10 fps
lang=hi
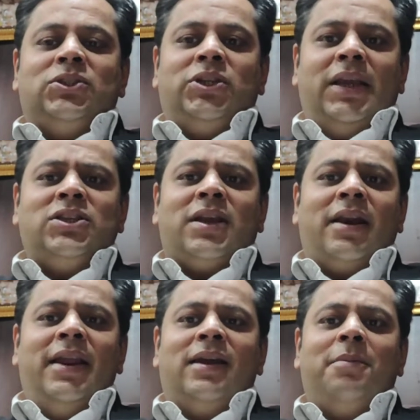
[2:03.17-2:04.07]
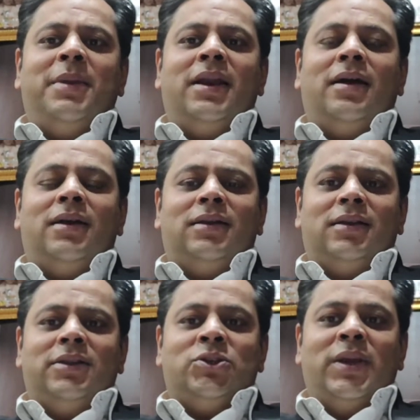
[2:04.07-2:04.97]
चेंज करने का मेरा
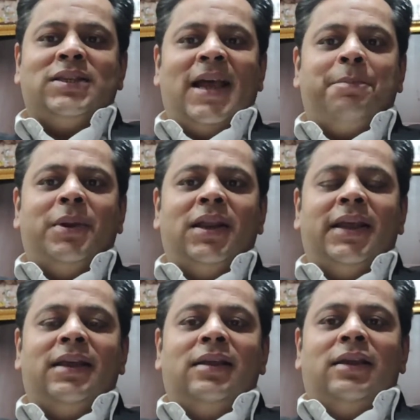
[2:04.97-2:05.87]
जो एग्जाम्पल है